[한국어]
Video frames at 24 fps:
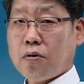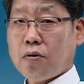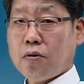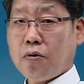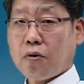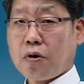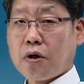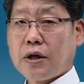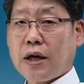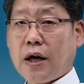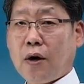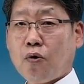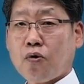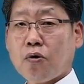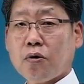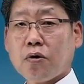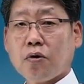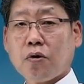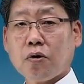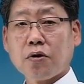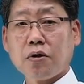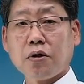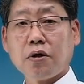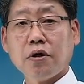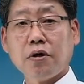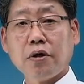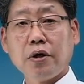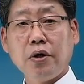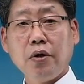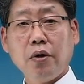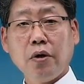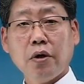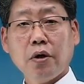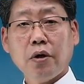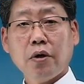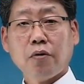이렇게 나오는
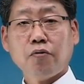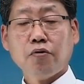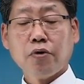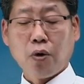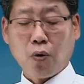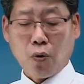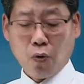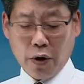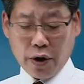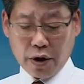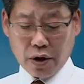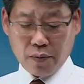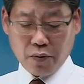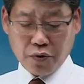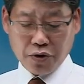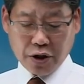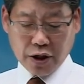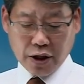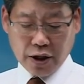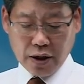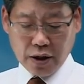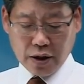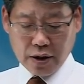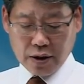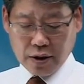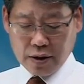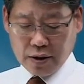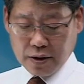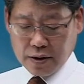것들이 우리 OX 문제